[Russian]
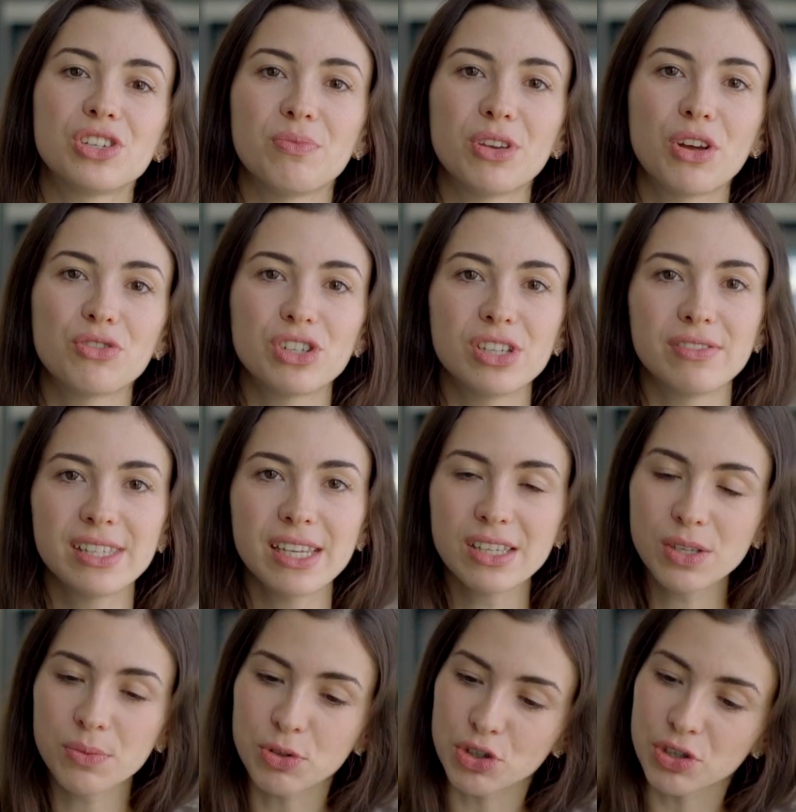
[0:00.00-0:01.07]
чем у меня учили в
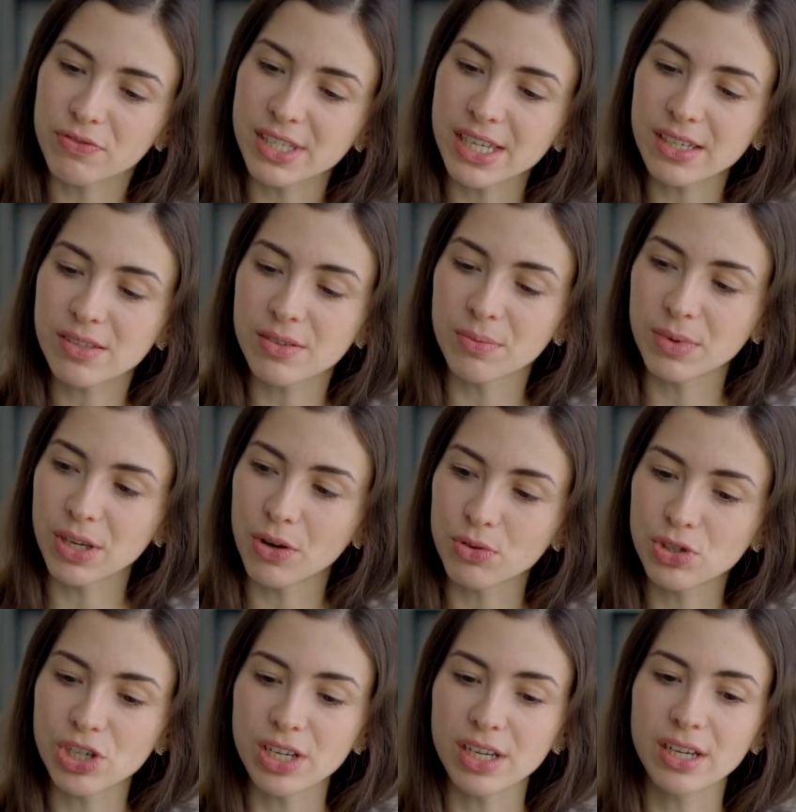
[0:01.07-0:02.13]
детстве, потому что в детстве у меня
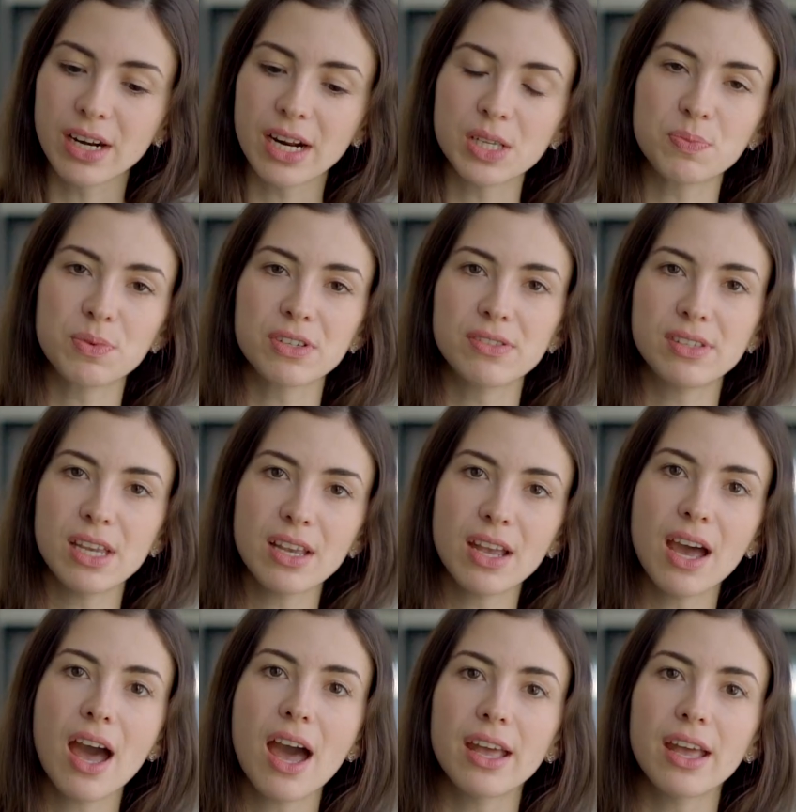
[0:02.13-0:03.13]
учили играть произведения,